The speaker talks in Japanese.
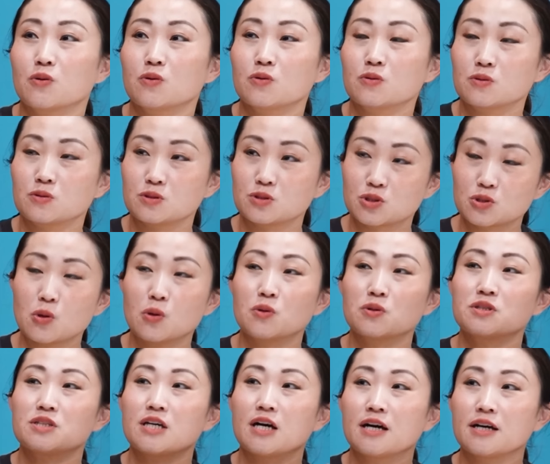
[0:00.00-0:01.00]

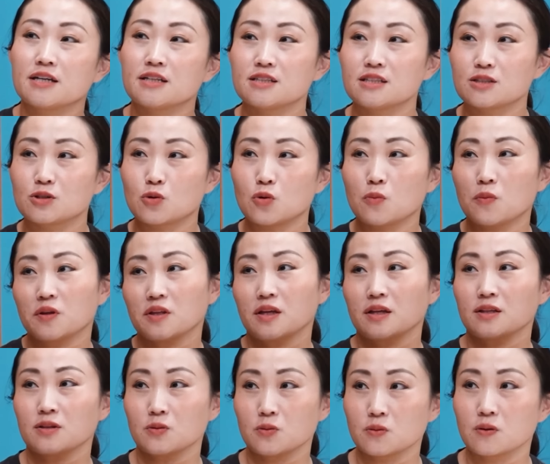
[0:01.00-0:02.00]
ゾーンに入り込め
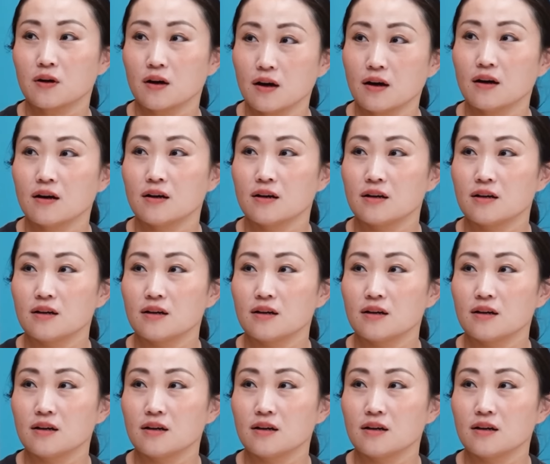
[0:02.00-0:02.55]
たというか。